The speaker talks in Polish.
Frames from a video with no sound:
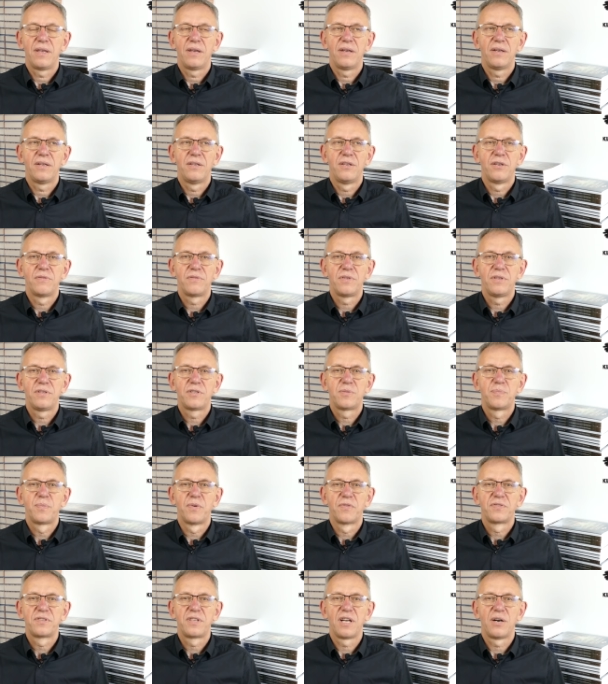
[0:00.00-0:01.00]
E, no więc
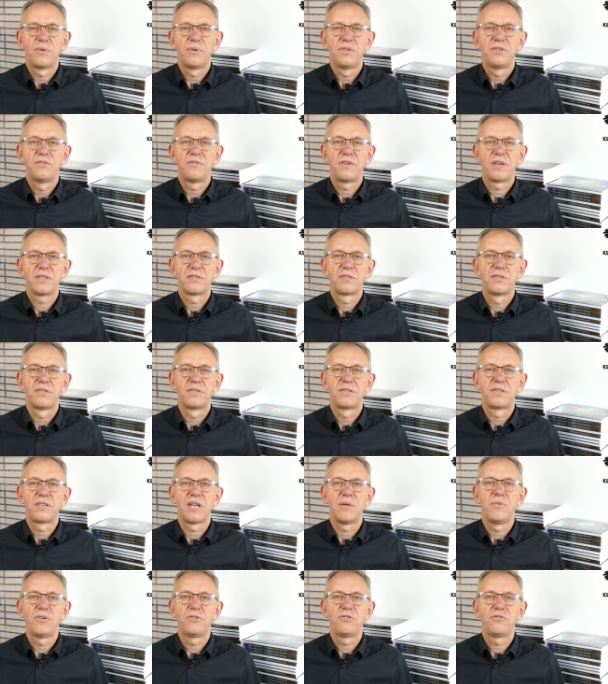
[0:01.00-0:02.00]
powstały dwa
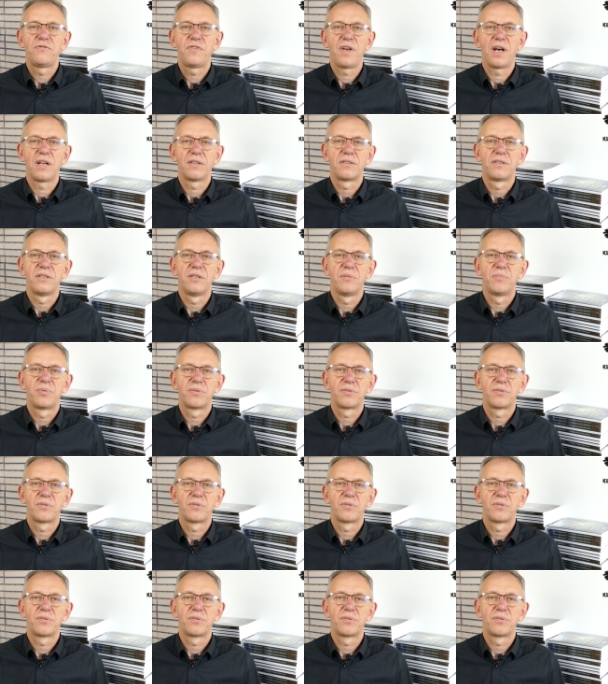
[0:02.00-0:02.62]
systemy światy,